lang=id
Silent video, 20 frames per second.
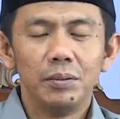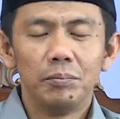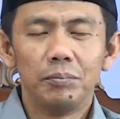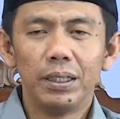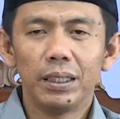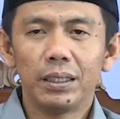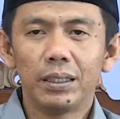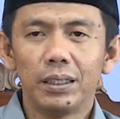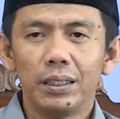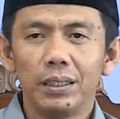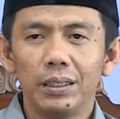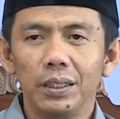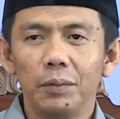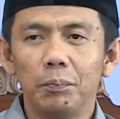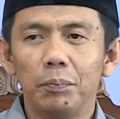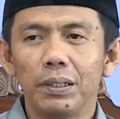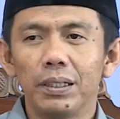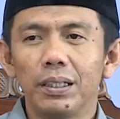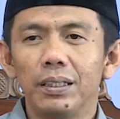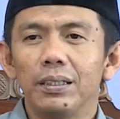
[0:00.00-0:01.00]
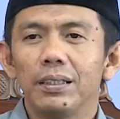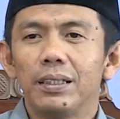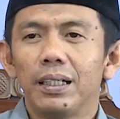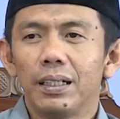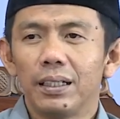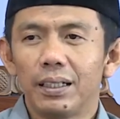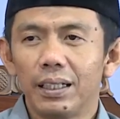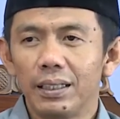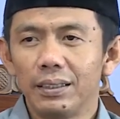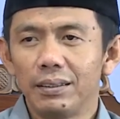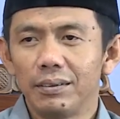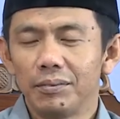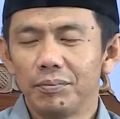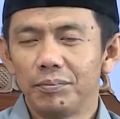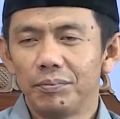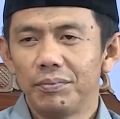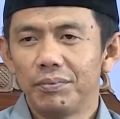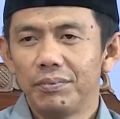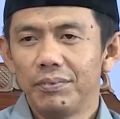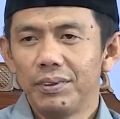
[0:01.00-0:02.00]
maka Allah perintahkan
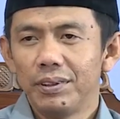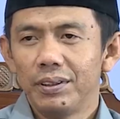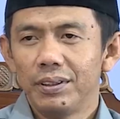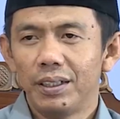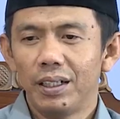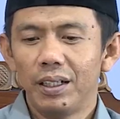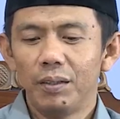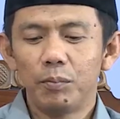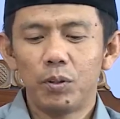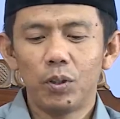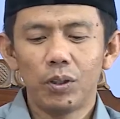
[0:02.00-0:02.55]
dalam